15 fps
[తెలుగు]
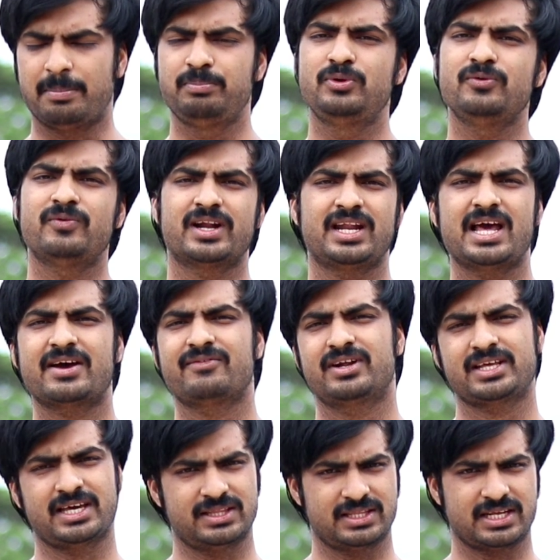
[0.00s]
అప్ టు వన్ ల్యాక్
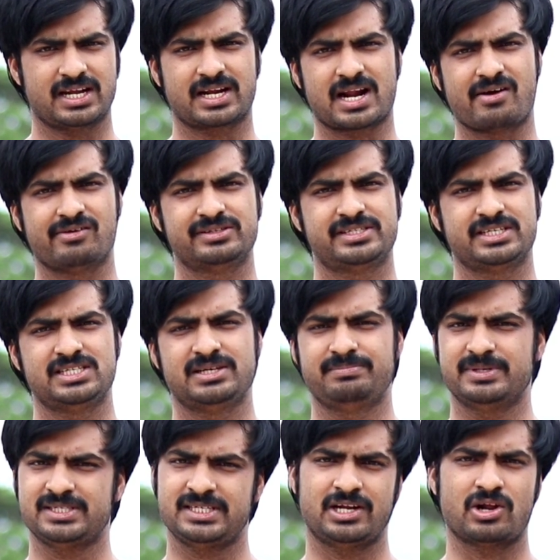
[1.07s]
వరకు ఎంతైనా రావచ్చు అని
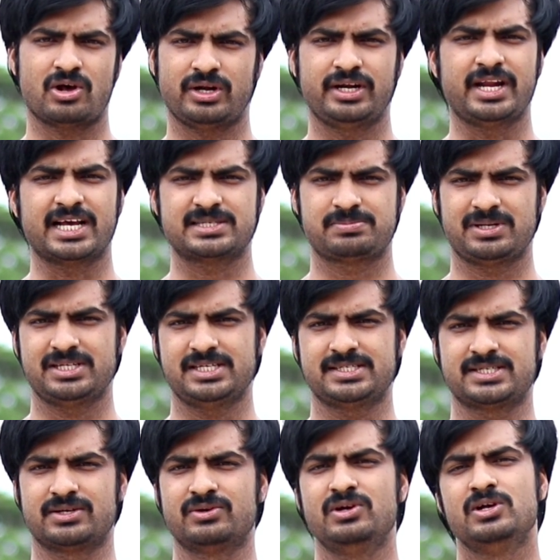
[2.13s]
చెప్పేసి నేను ఆల్రెడీ ఎక్స్ప్లెయిన్
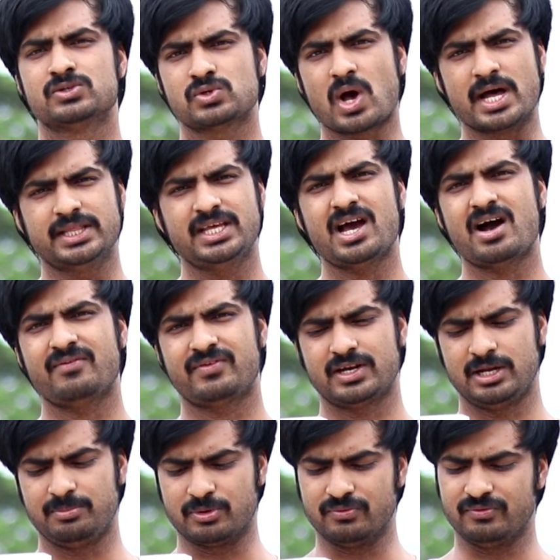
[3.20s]
చేశాను సో అదే
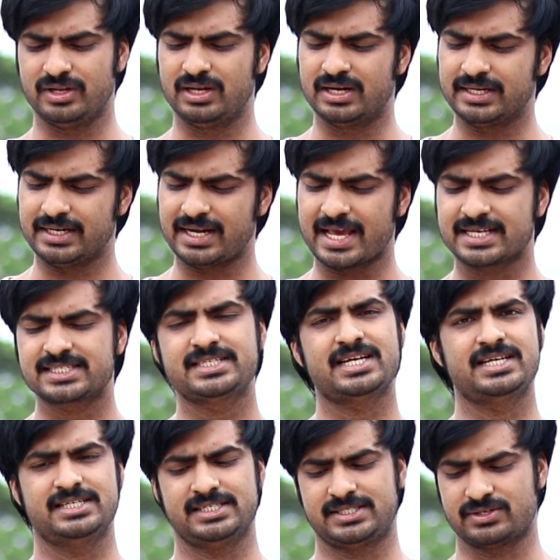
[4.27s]
ఆఫర్ని ఇప్పుడు వీళ్ళంటే
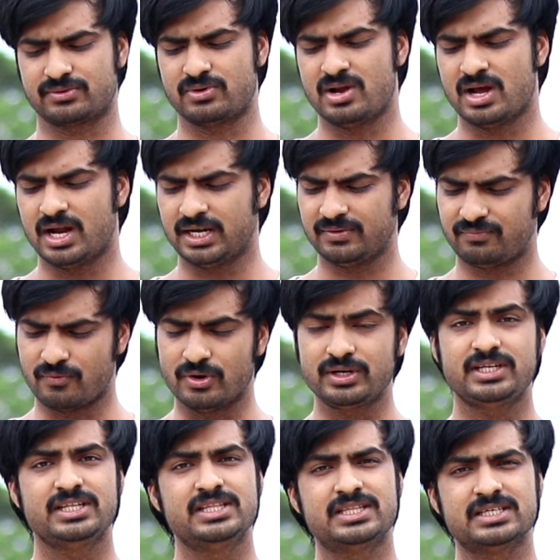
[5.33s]
ఎక్స్టెండ్ చేశారు అంటే
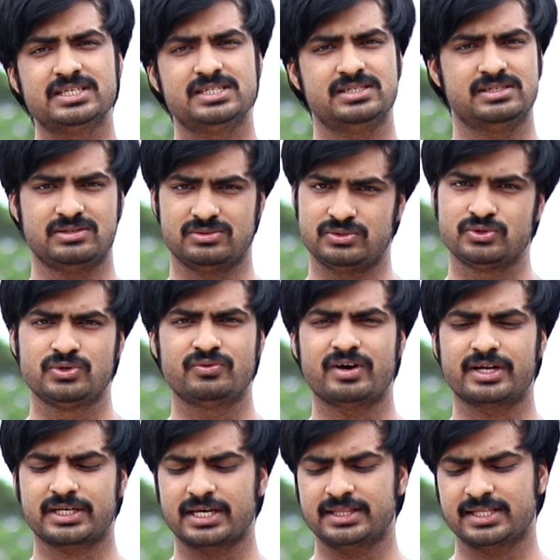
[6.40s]
ఫోర్టీన్త్ జూన్
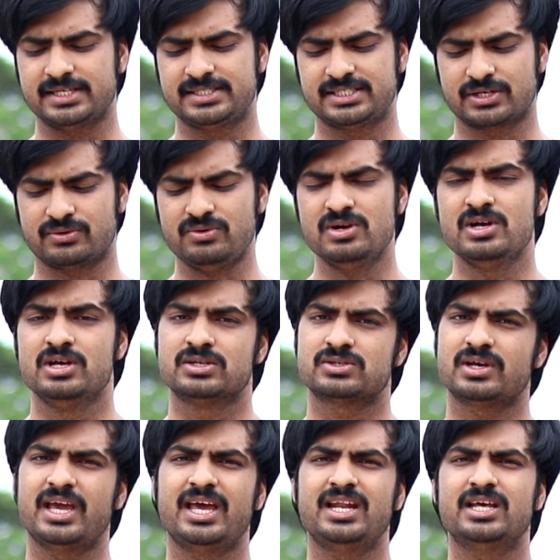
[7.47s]
వరకు అయితే ఇచ్చారు
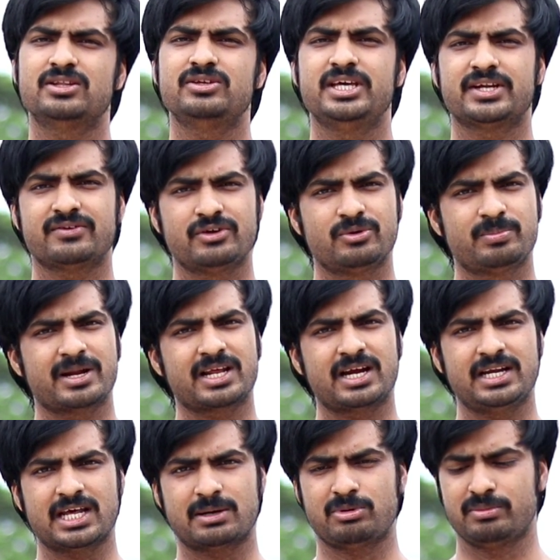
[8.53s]
సో ఏం లేదు ఇరవై రూపాయల
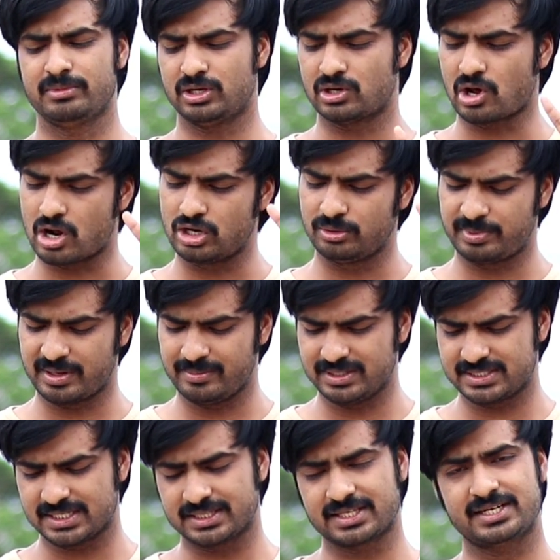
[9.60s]
కంటే అబో మీరు నాలుగు
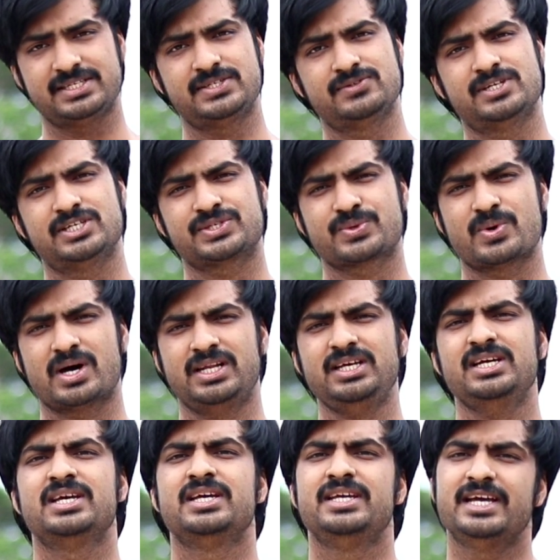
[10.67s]
పేమెంట్స్ అయితే రిసీవ్
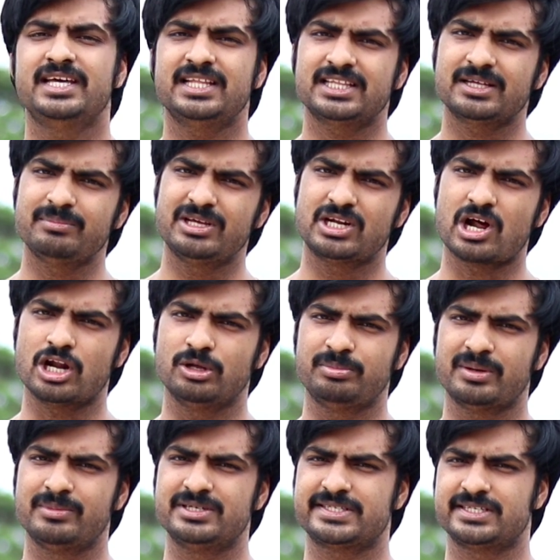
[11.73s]
చేసుకోవాలి ఏదైతే మీరు
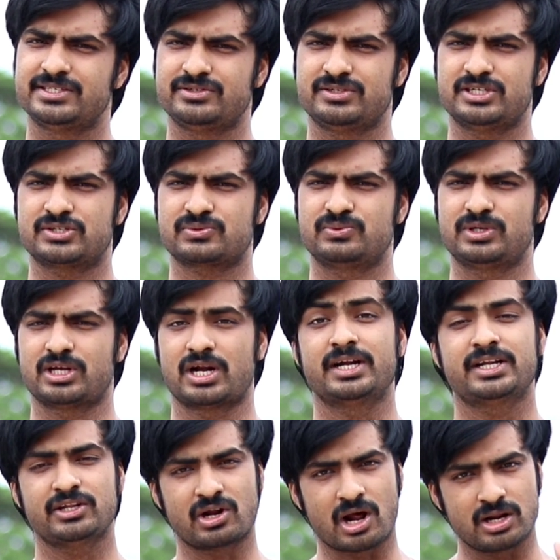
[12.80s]
నాలుగు పేమెంట్స్ రిసీవ్ చేసుకుంటారు
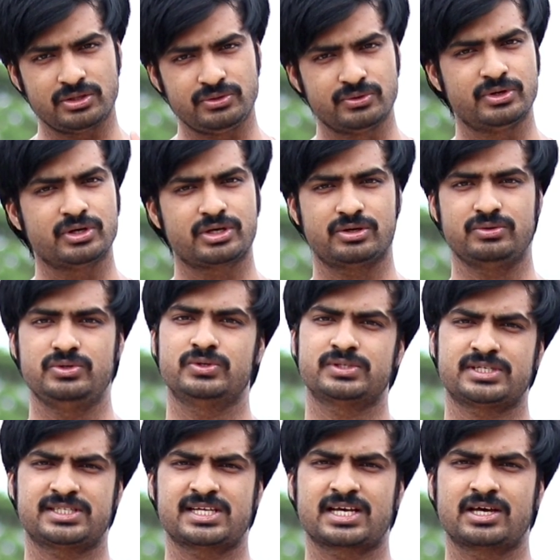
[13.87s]
అంటే నాలుగు యూనిక్
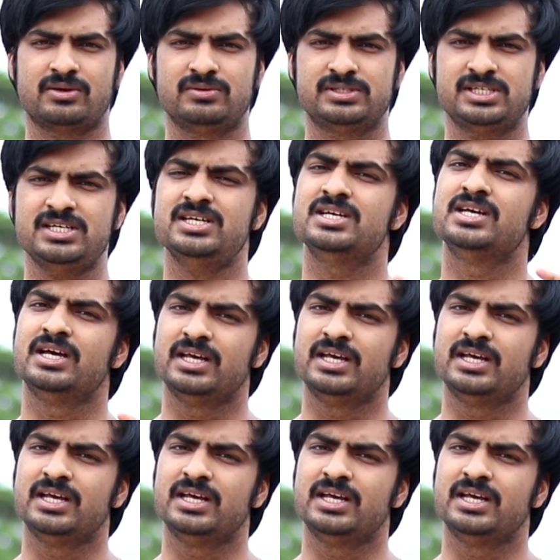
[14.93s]
యూజర్స్ దగ్గర నుంచి